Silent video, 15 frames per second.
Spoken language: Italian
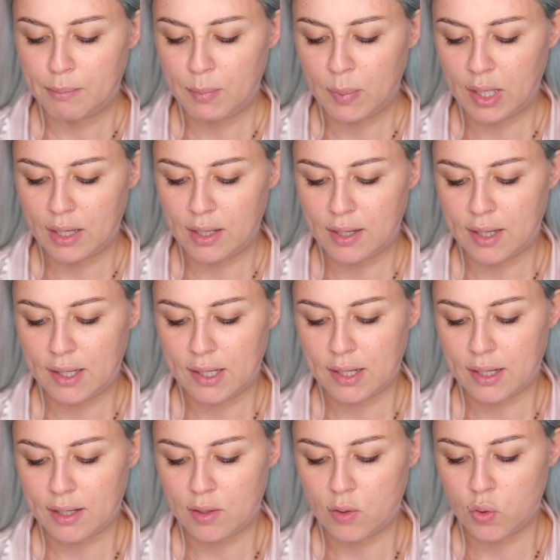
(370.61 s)

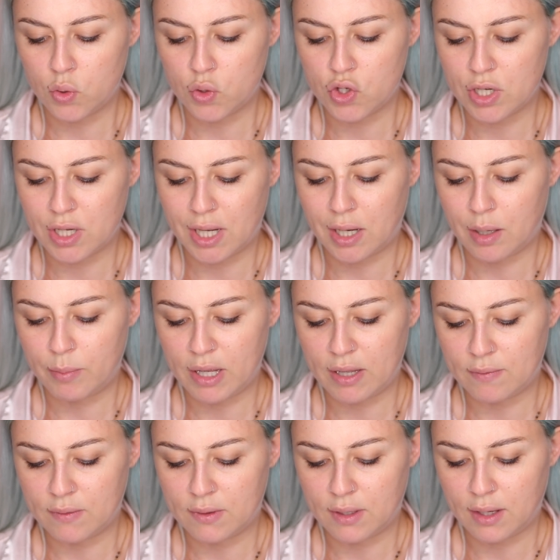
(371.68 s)

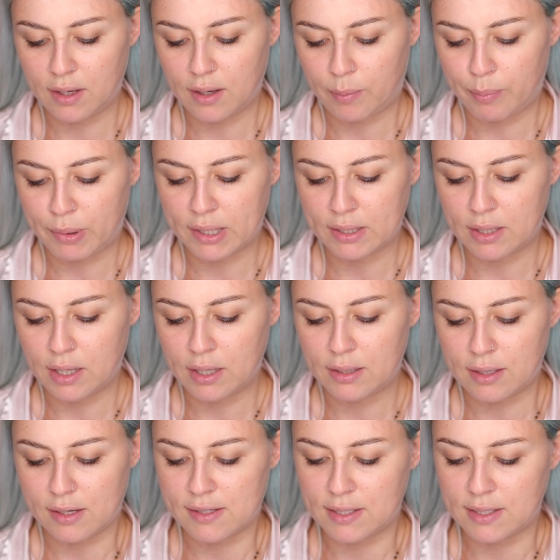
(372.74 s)
mineralogicamente appartenente ai